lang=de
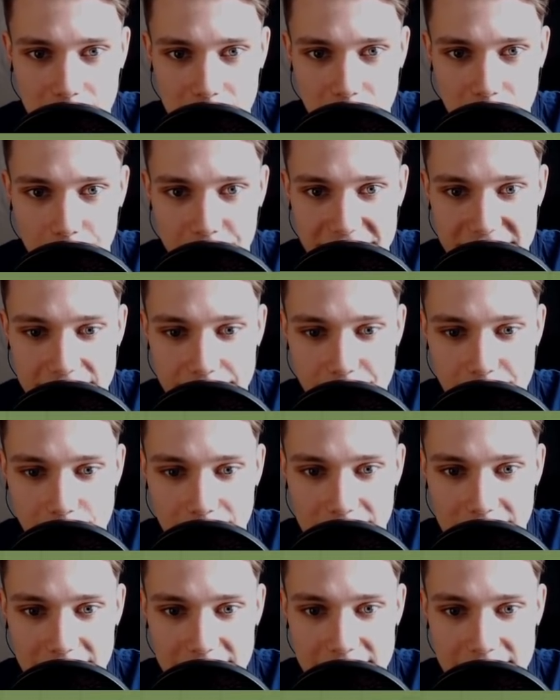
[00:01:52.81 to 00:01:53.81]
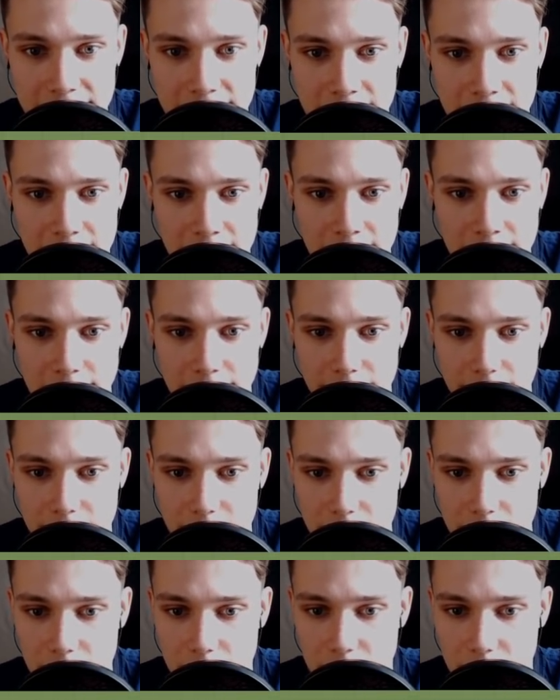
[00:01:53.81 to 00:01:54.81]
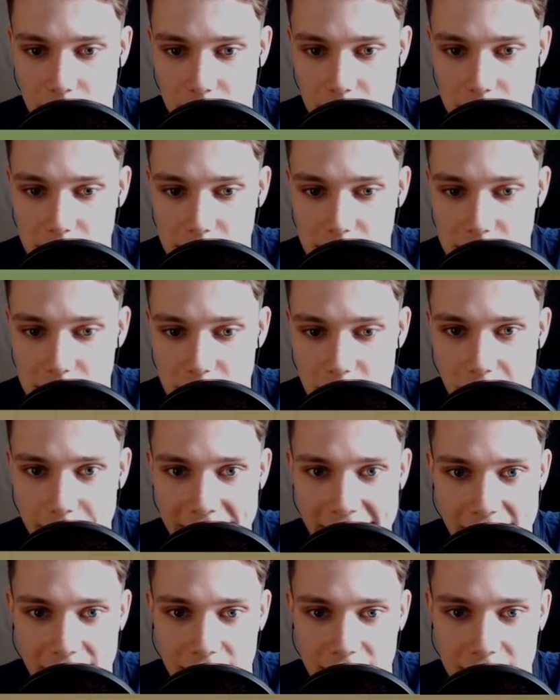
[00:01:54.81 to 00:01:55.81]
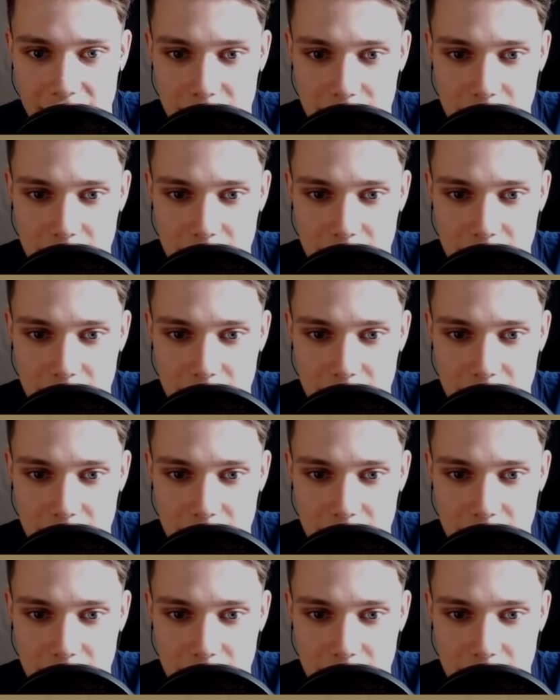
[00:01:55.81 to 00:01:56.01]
Komm, das nehmen wir mal gleich. Komm her.